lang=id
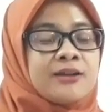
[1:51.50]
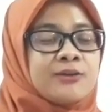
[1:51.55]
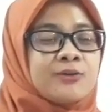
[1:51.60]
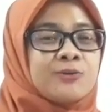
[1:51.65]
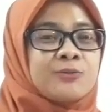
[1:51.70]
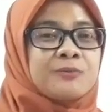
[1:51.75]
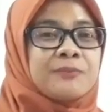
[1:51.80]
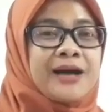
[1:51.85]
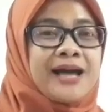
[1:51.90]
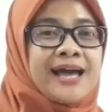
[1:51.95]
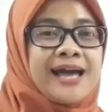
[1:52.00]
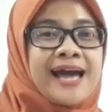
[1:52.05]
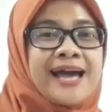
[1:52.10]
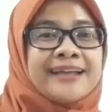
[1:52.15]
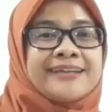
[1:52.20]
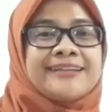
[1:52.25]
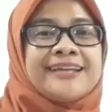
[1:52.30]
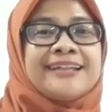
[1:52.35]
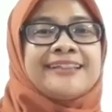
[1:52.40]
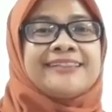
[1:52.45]
rumah
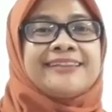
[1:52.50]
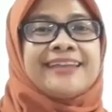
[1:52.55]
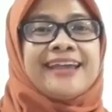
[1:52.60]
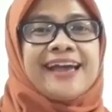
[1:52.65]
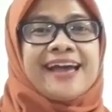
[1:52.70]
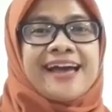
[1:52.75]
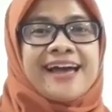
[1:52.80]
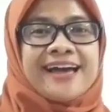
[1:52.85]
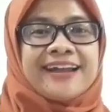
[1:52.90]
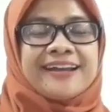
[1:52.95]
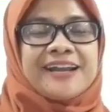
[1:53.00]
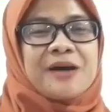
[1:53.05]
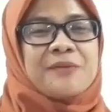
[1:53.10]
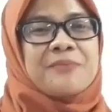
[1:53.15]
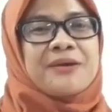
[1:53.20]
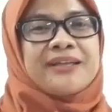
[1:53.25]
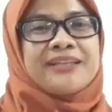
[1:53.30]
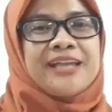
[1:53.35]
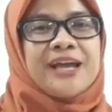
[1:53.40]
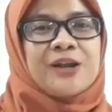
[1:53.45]
adatnya,
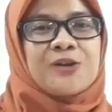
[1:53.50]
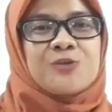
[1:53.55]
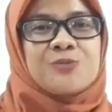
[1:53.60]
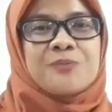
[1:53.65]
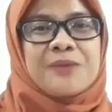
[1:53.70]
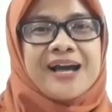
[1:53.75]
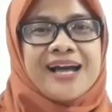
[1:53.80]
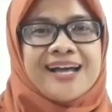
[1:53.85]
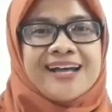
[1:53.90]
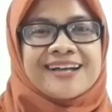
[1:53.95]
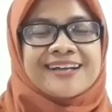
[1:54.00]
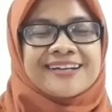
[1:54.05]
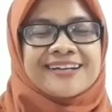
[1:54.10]
namanya rumah